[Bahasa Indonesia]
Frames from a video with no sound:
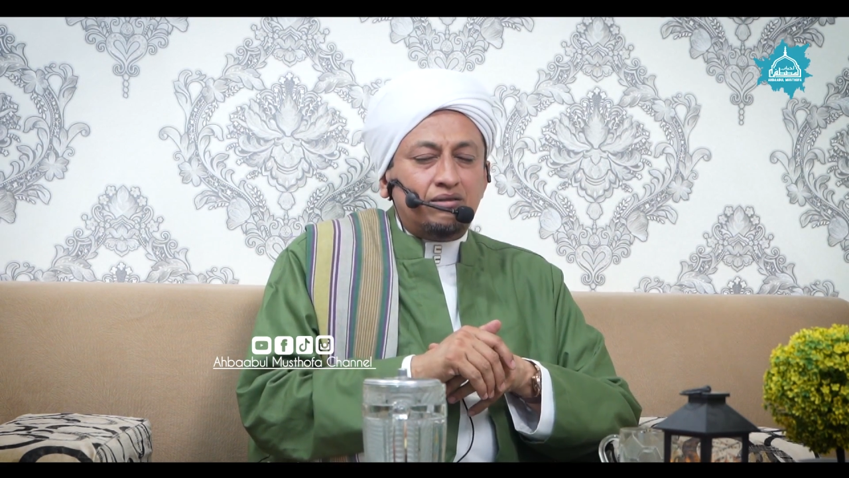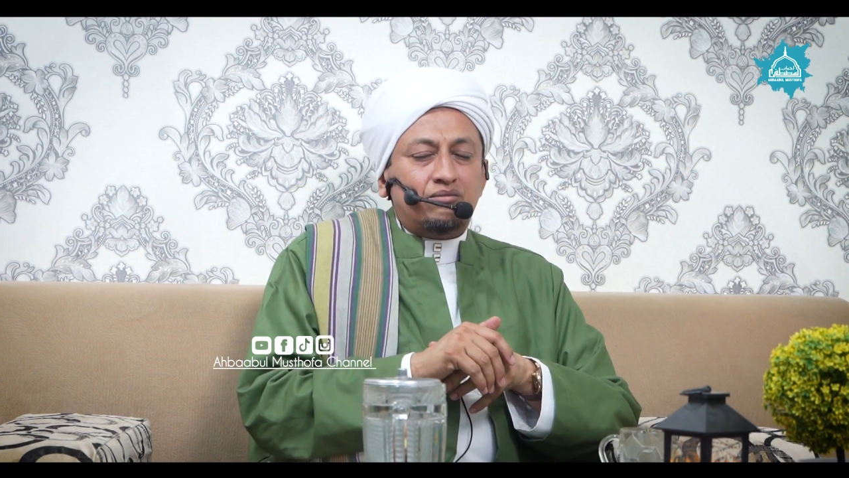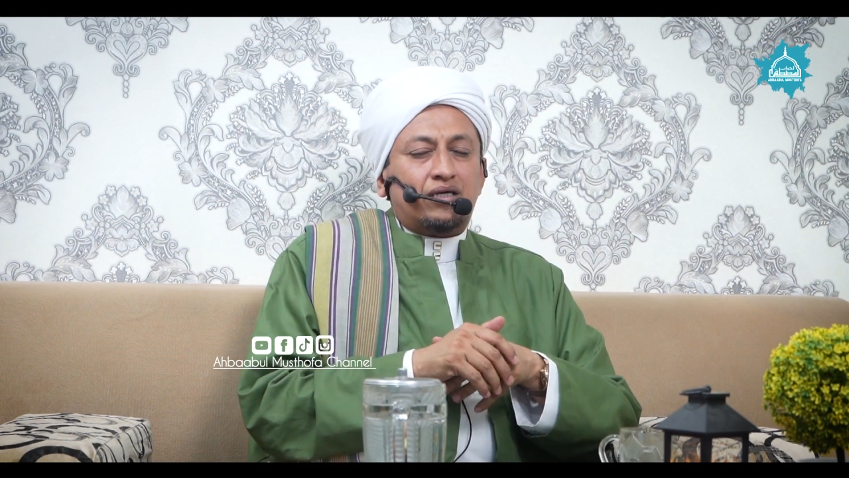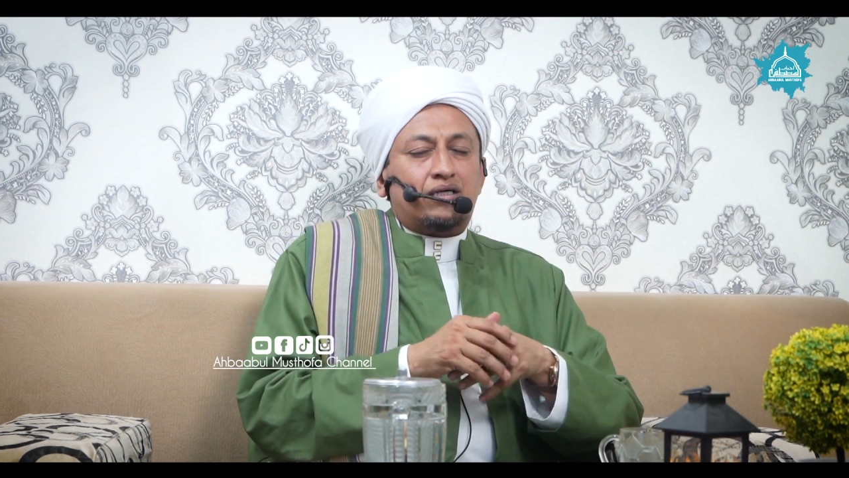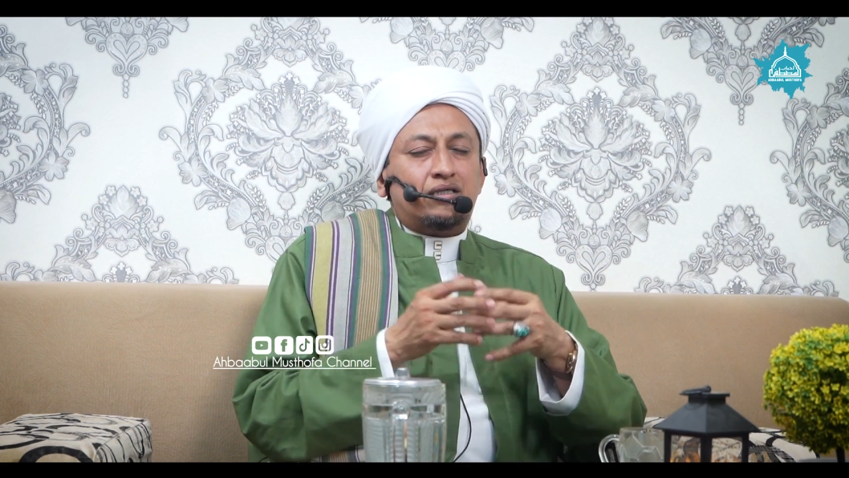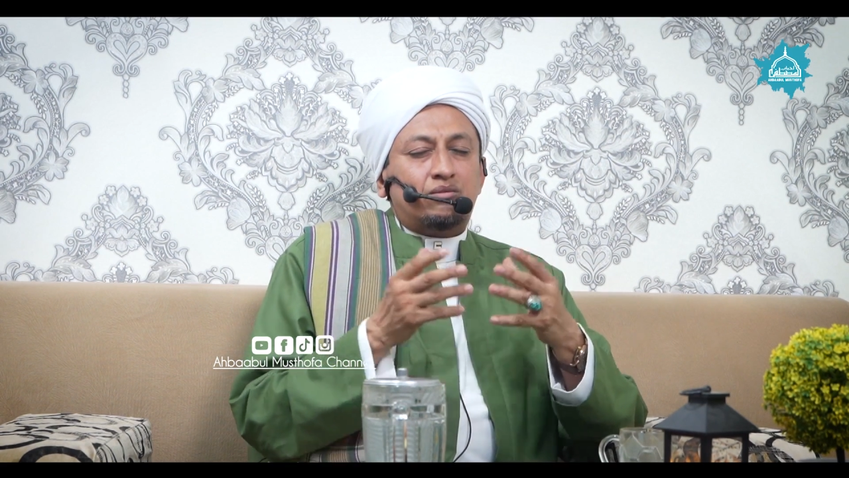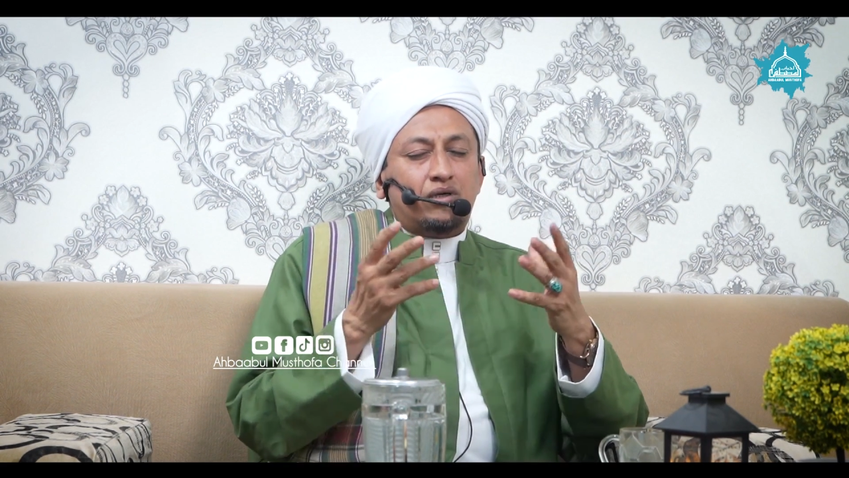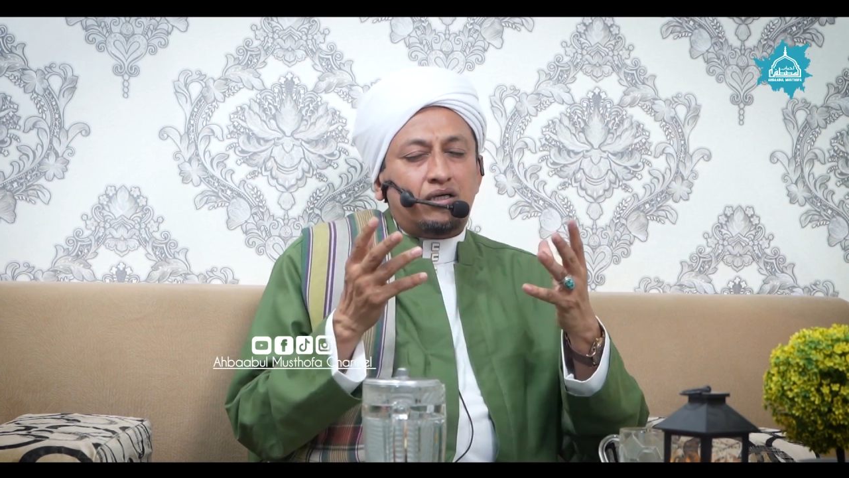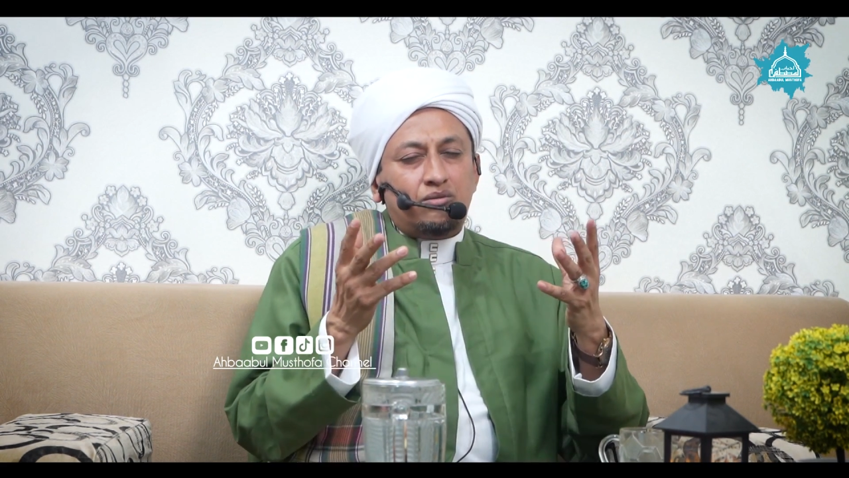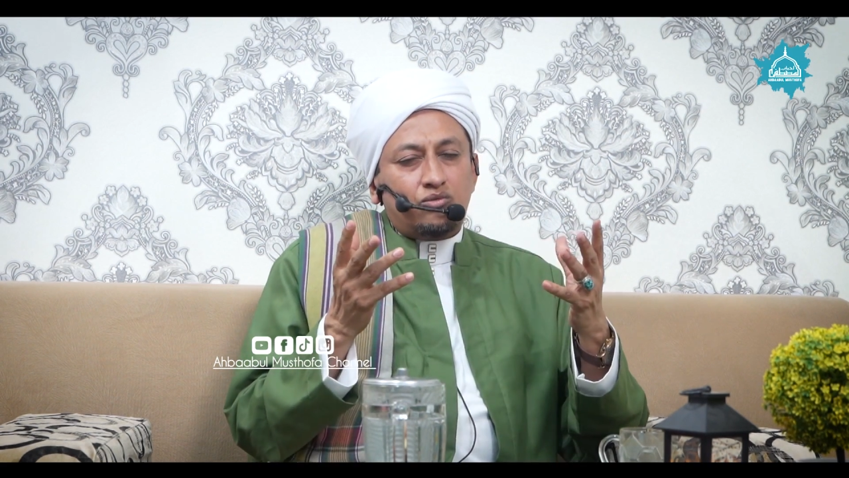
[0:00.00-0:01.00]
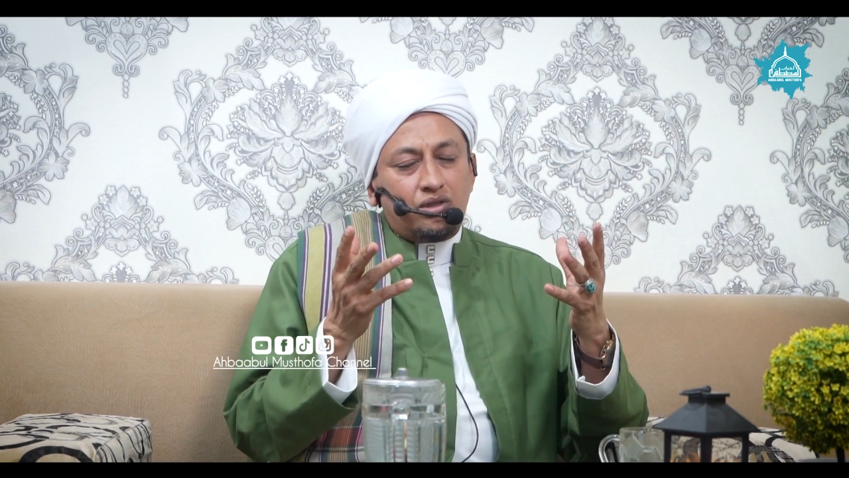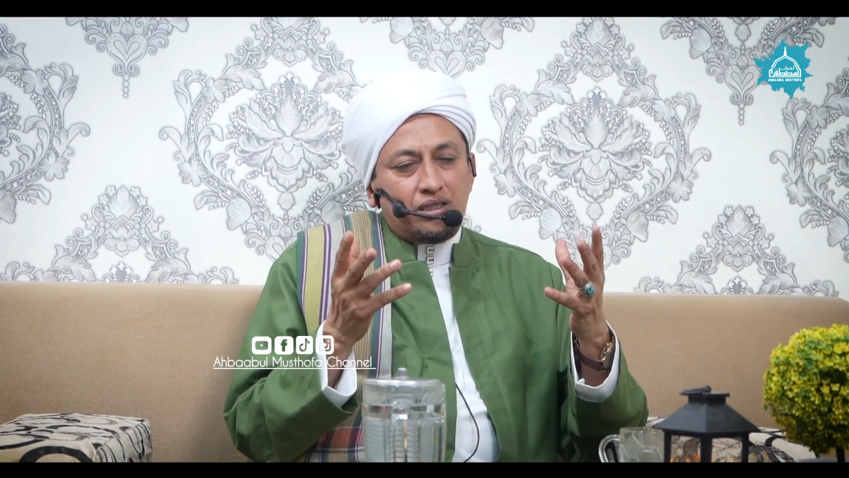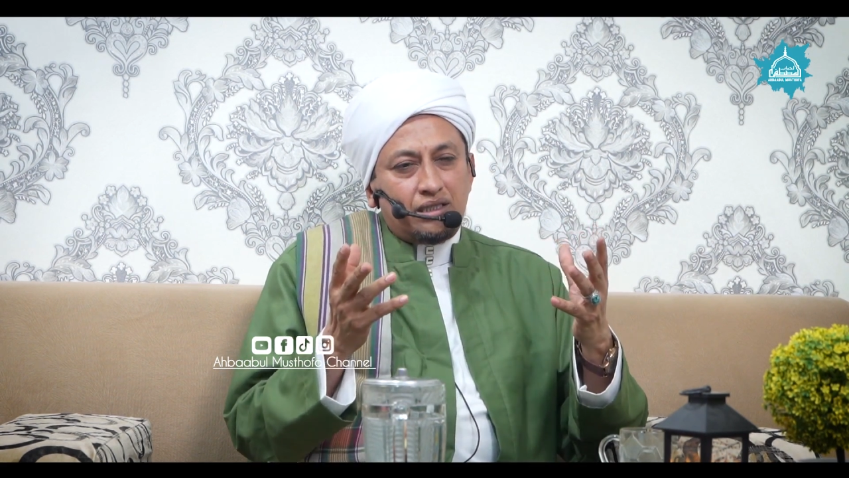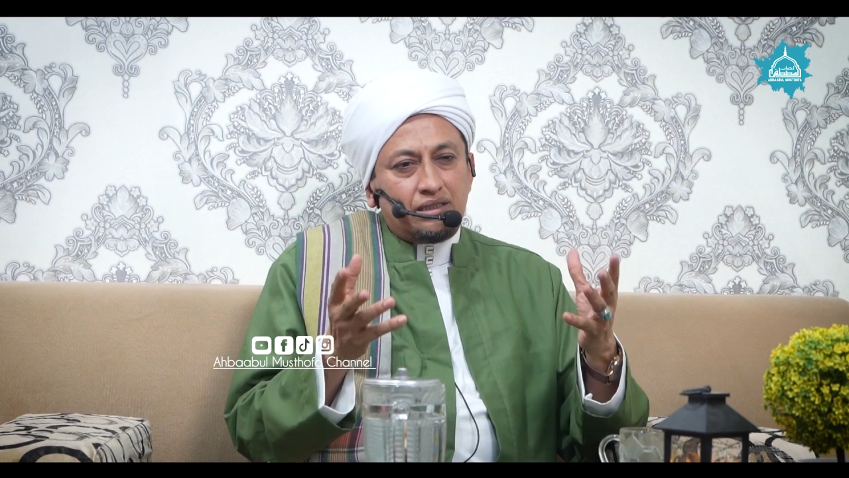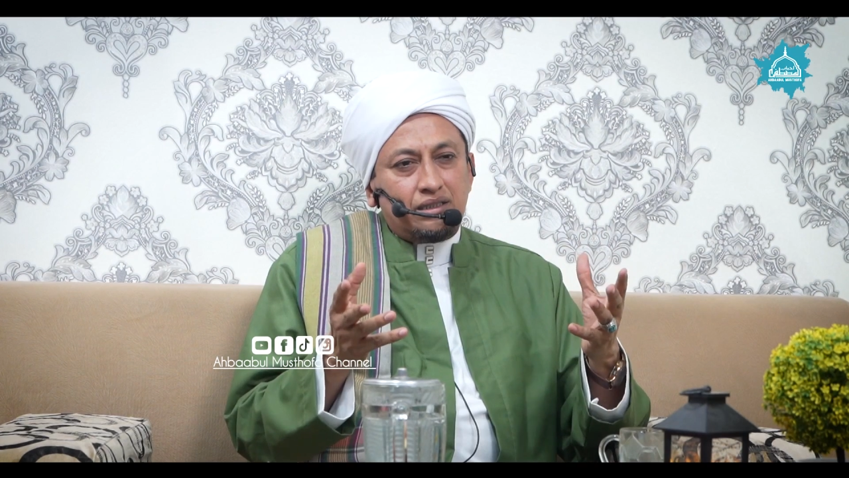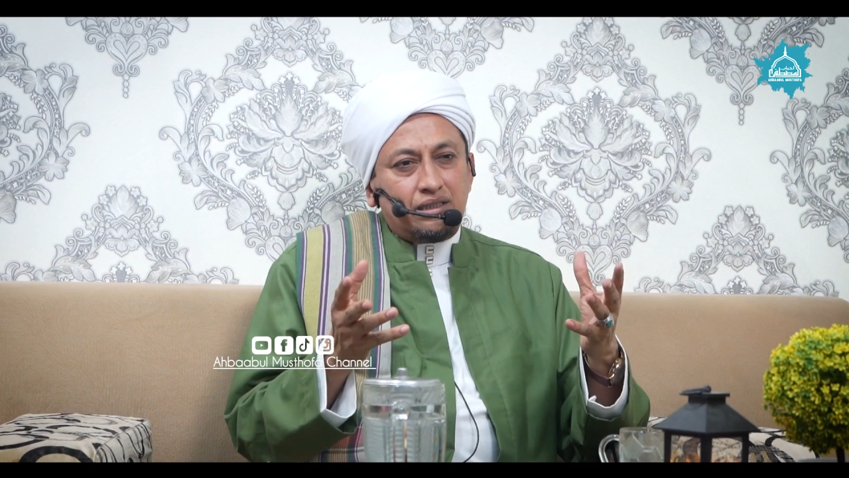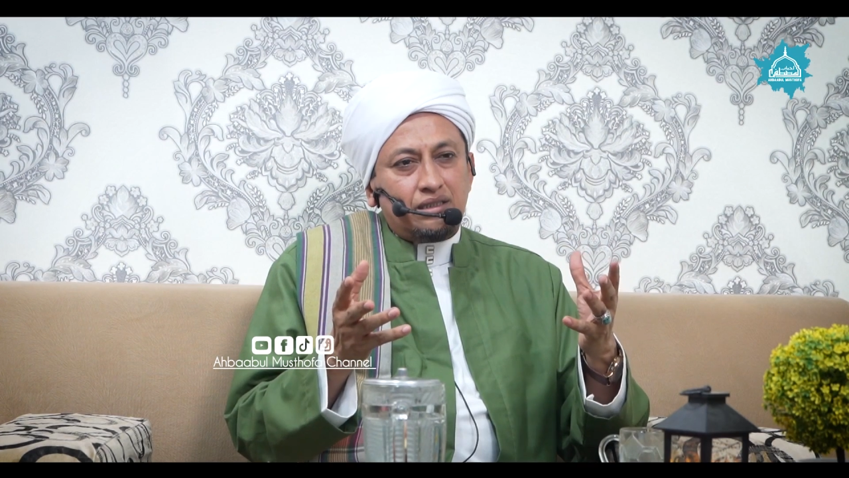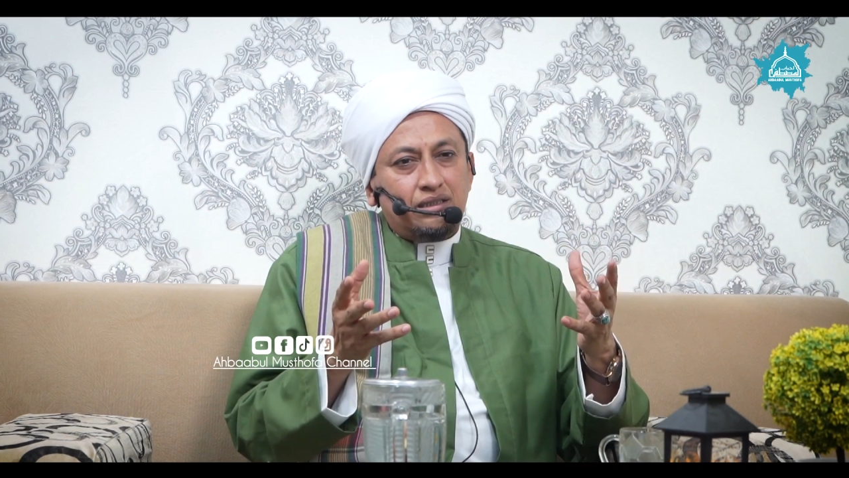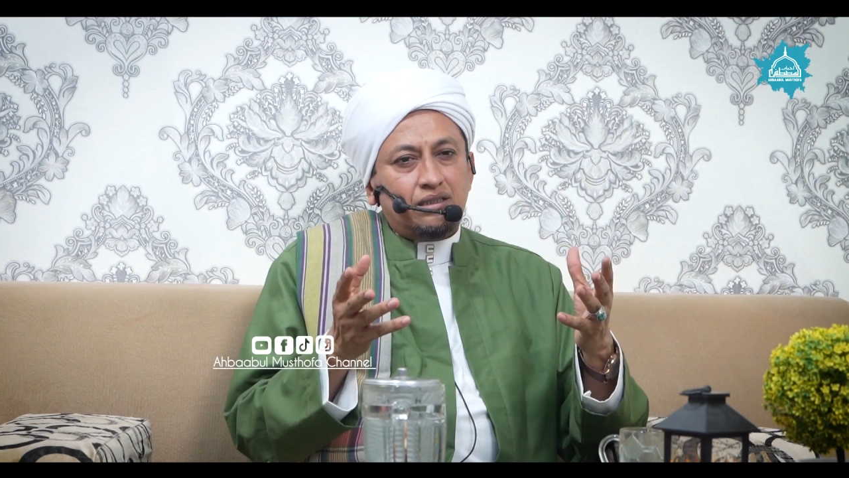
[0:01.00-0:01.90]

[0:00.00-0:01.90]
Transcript: maka di malam mulia ini